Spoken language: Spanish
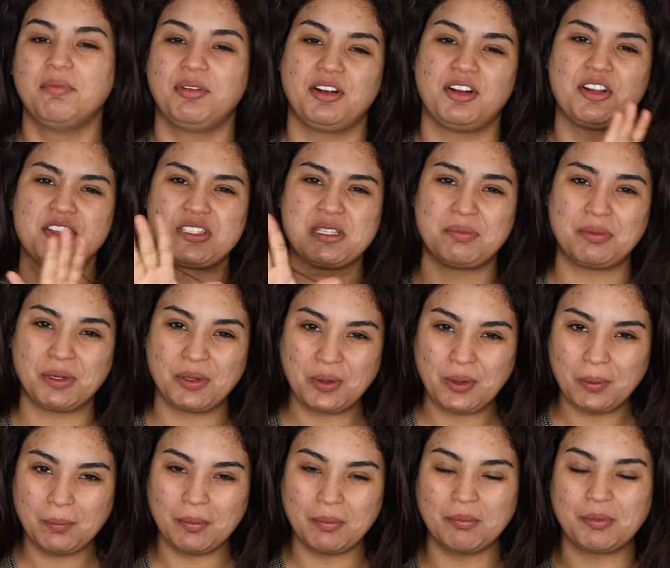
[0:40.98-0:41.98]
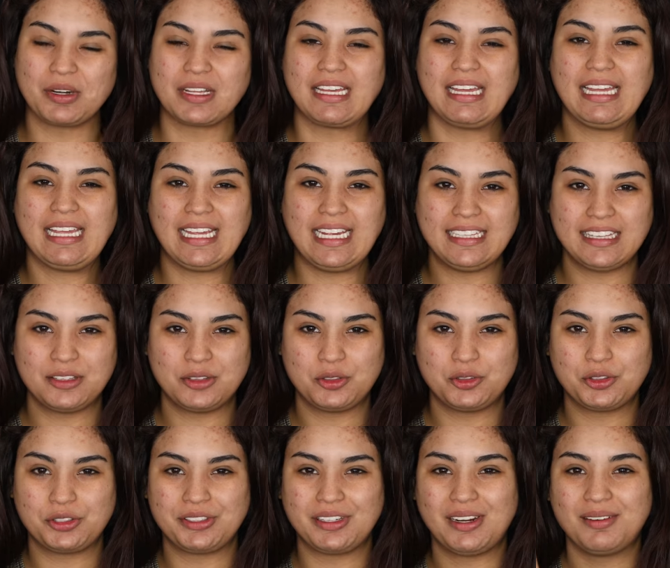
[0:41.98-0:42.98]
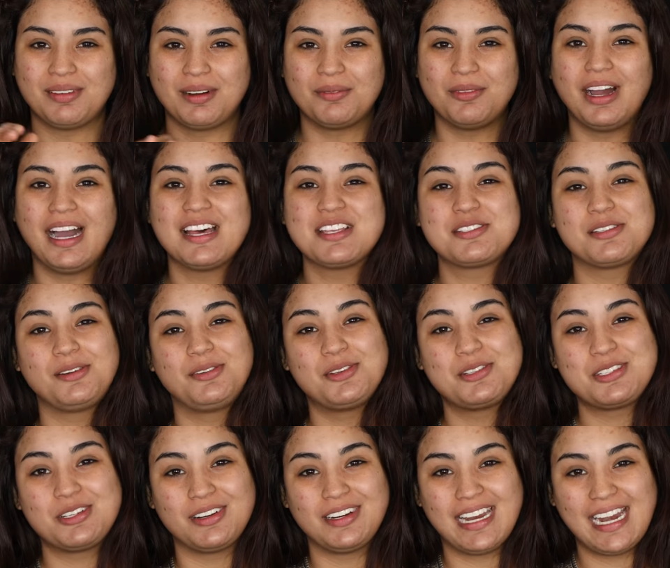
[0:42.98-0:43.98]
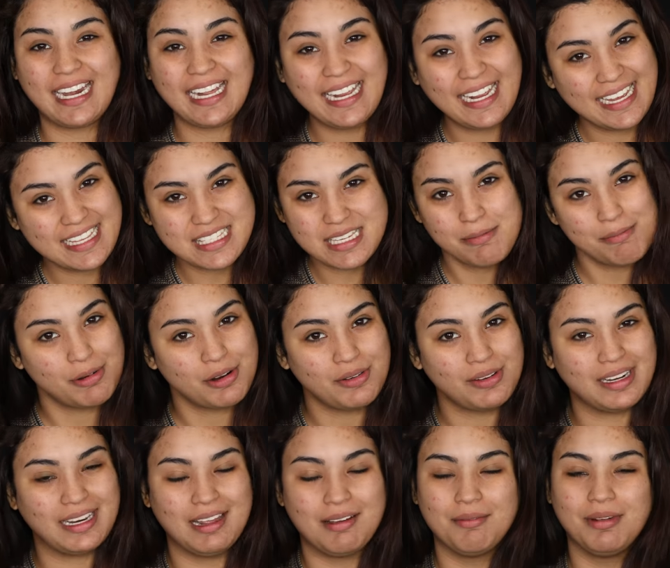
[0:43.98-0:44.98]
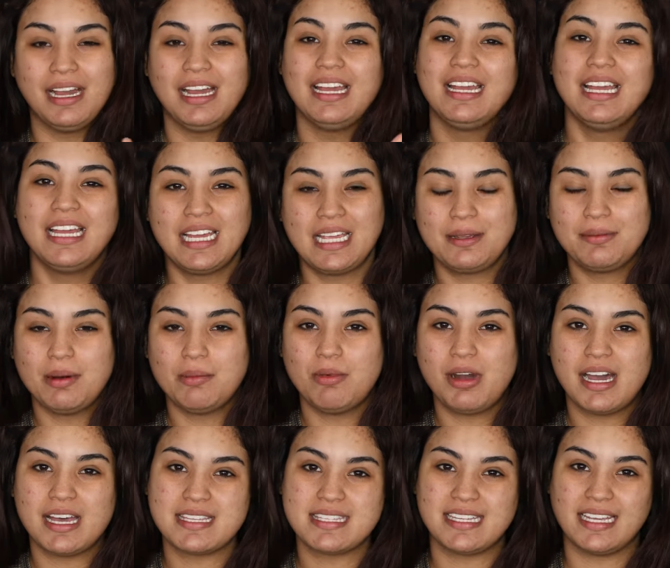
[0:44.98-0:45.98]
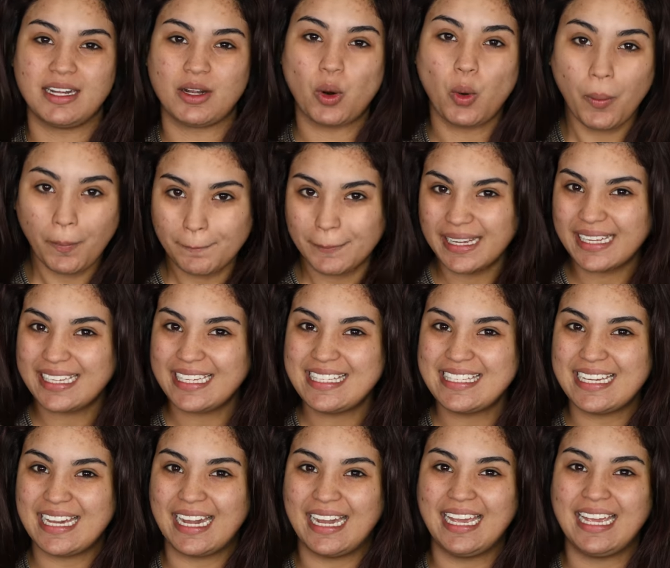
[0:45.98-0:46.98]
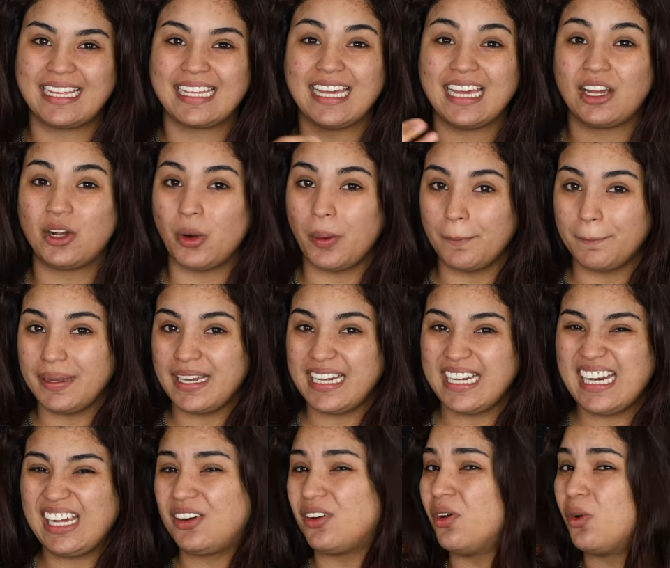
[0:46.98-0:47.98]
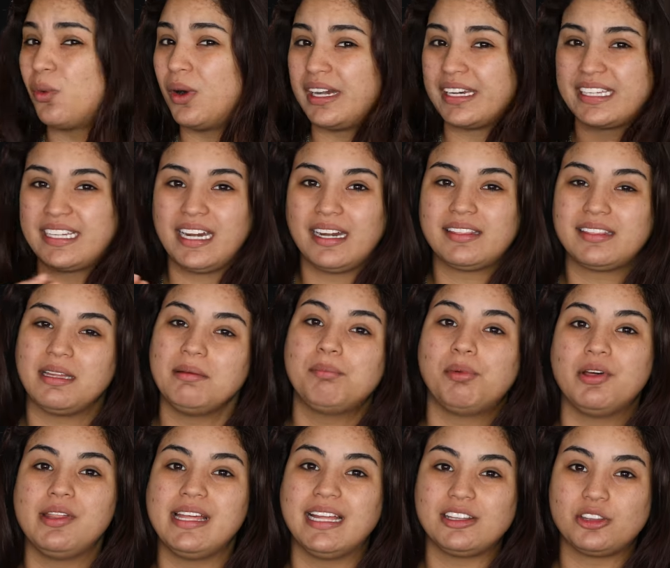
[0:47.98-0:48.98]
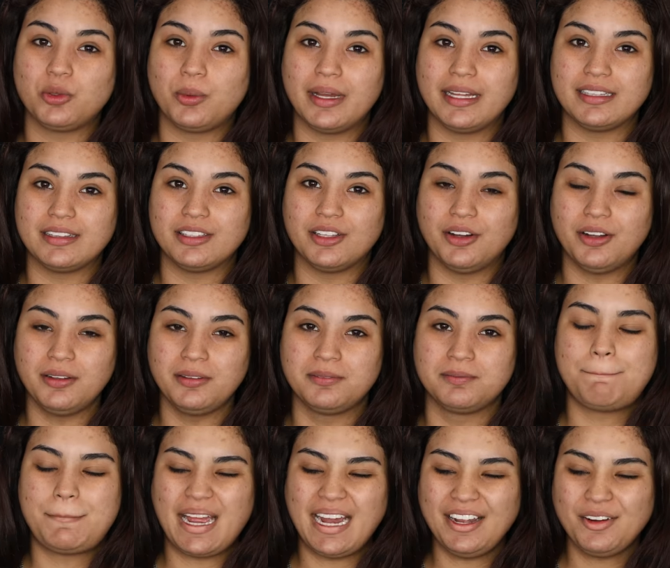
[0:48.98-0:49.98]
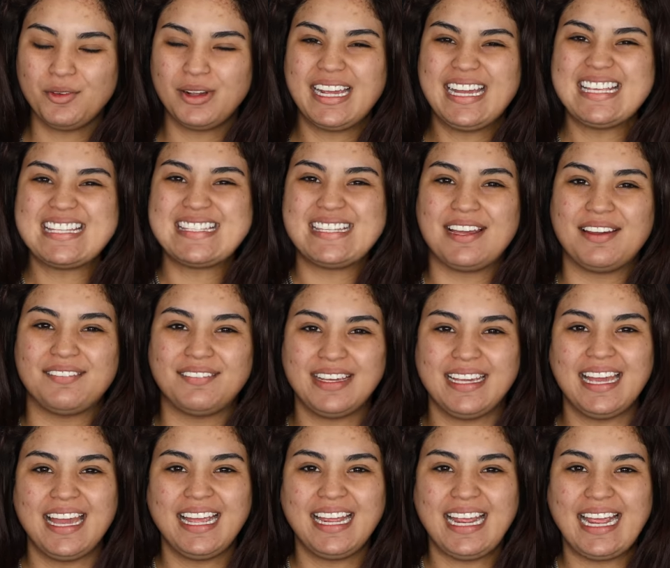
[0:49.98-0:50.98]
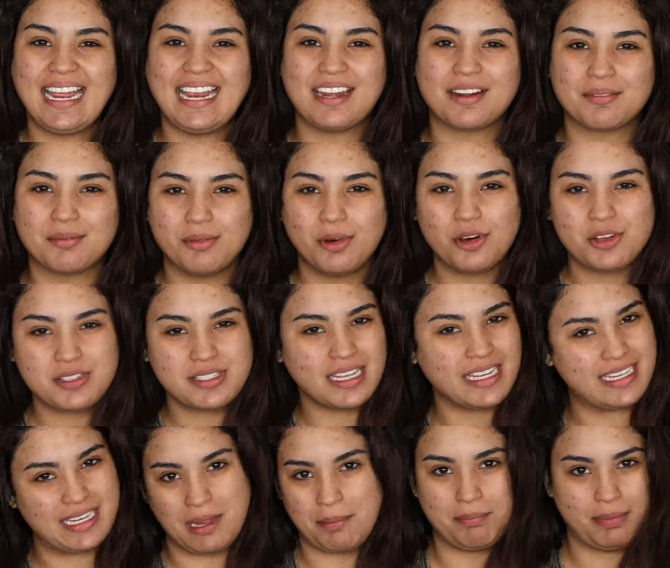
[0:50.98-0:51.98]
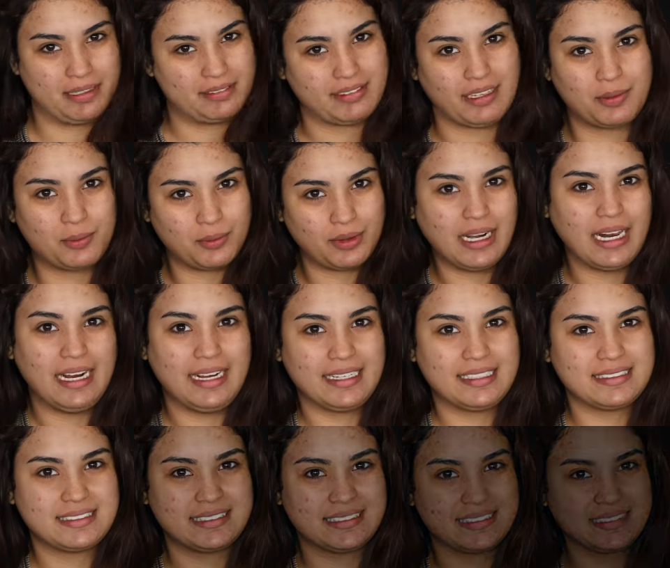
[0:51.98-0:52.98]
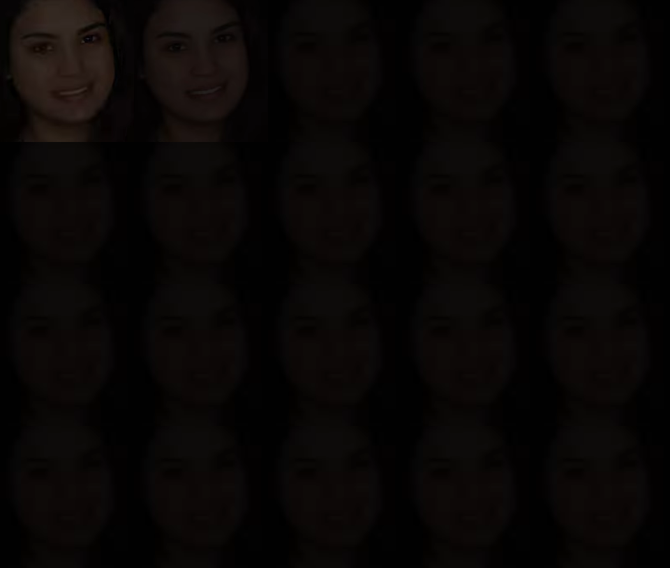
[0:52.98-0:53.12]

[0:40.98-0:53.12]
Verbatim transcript: Pero no se preocupen porque en este tutorial vamos a solucionar ese problema y vamos a hacer un maquillaje que combine con cualquier tipo de atuendo, pero que se vean hermosas y espectaculares.